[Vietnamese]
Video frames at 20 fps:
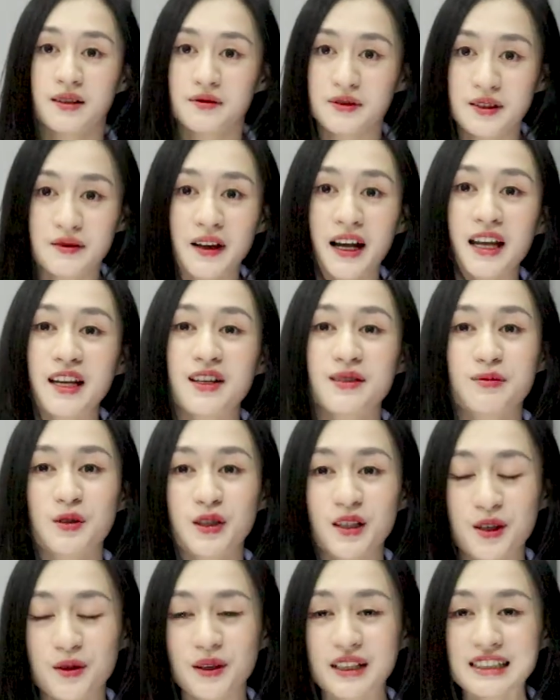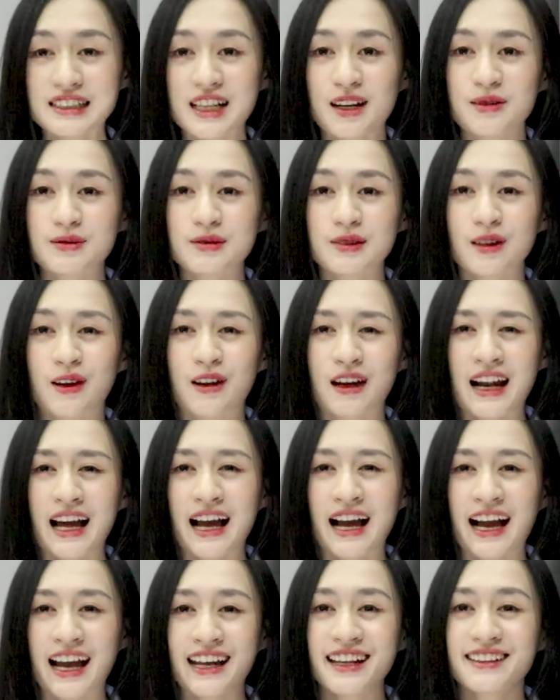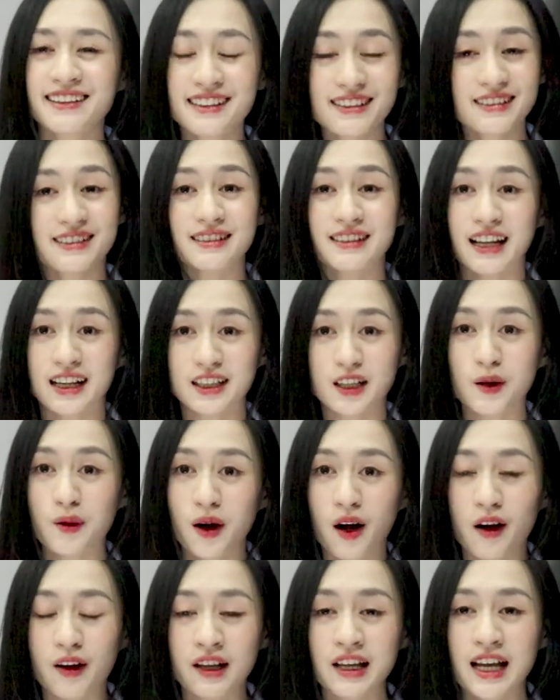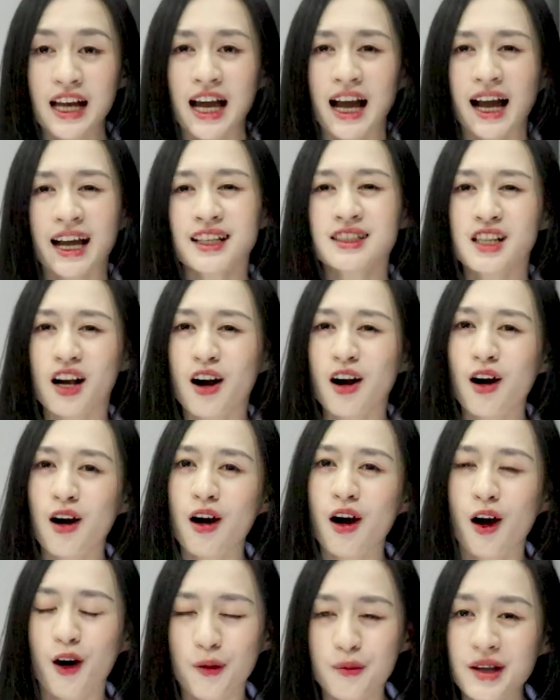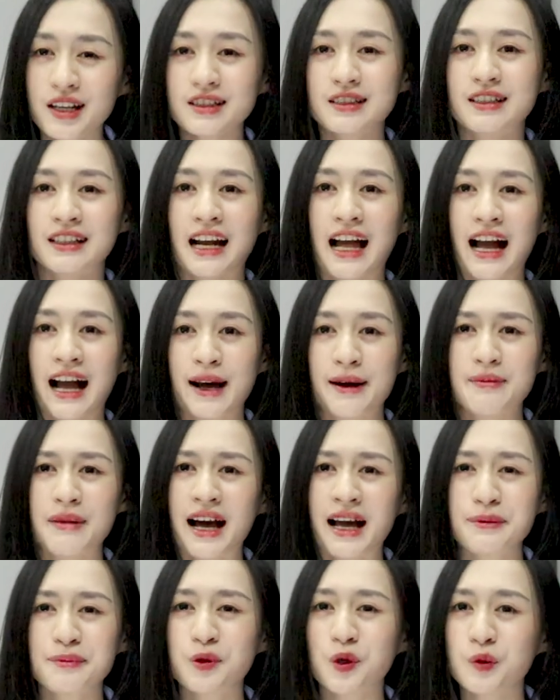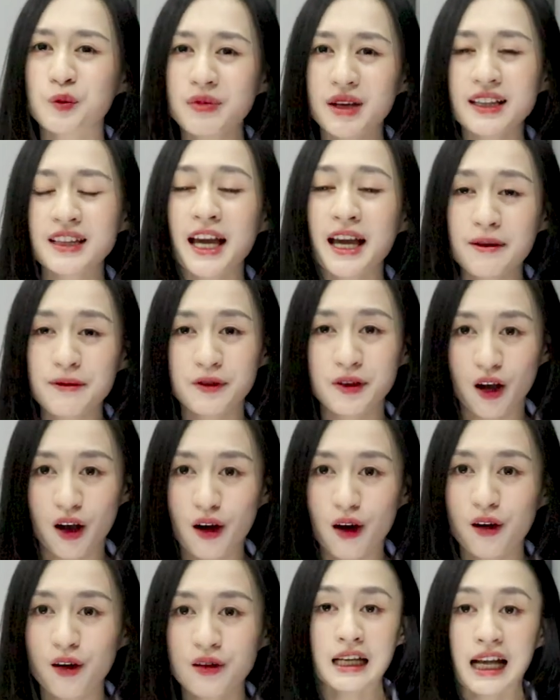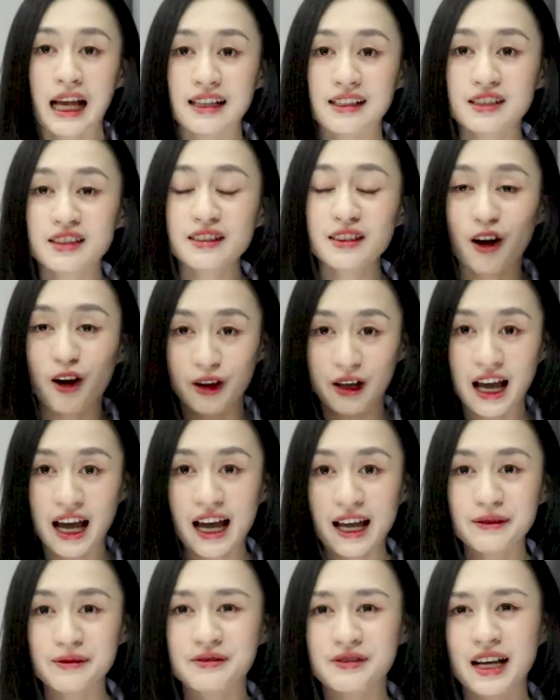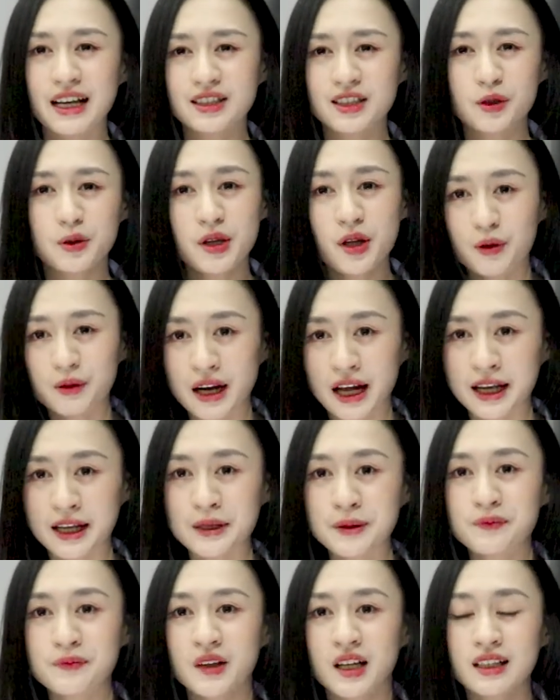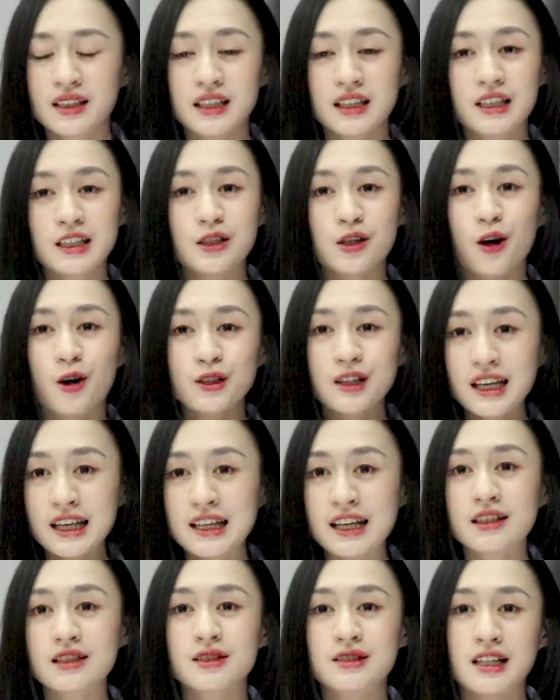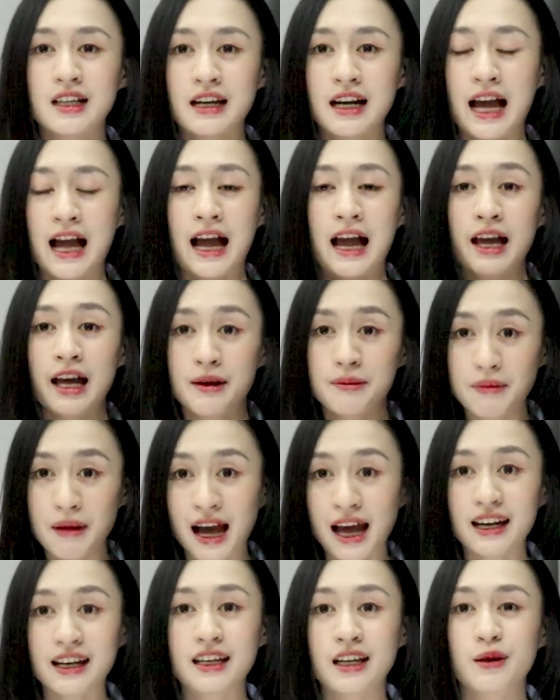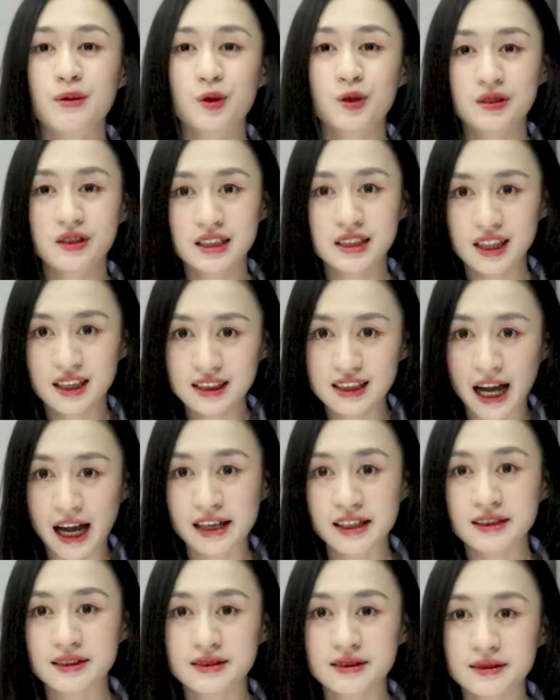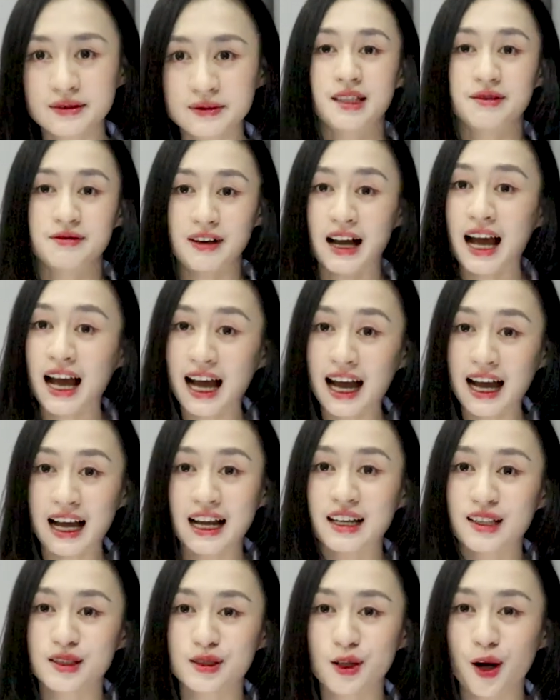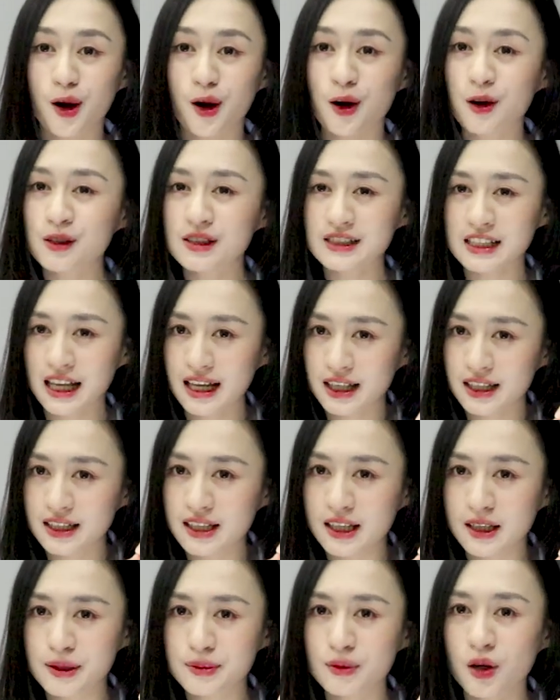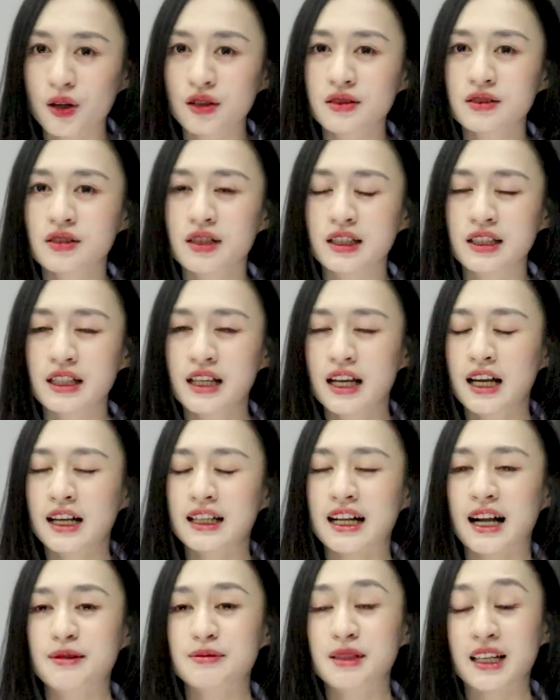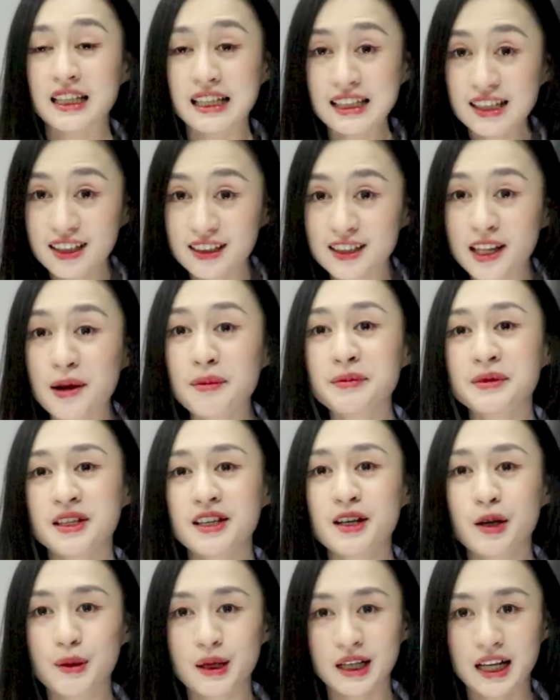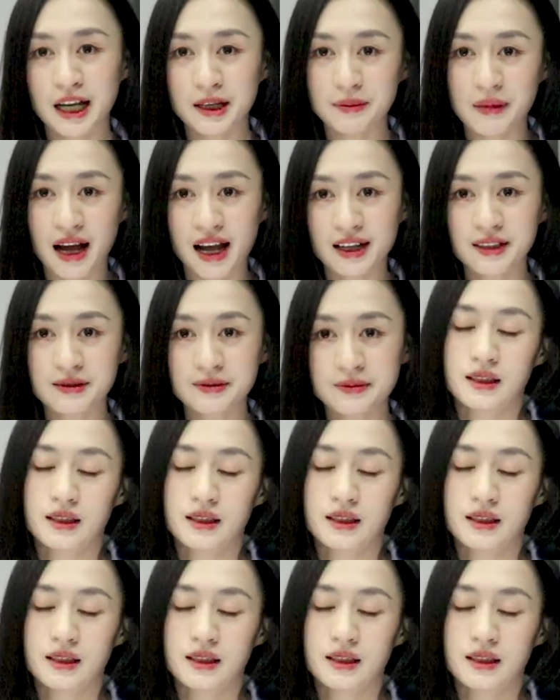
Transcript: Vì vậy, một điều quan trọng đó là hãy tích cực đặt câu hỏi, hãy cho họ biết rằng là bạn muốn biết thêm về họ. Cái sự hỏi han và thấu hiểu này thì nó thể hiện được rằng là bạn là một người chân thành, và nó sẽ khiến mọi người cảm thấy yên tâm khi ở bên cạnh bạn.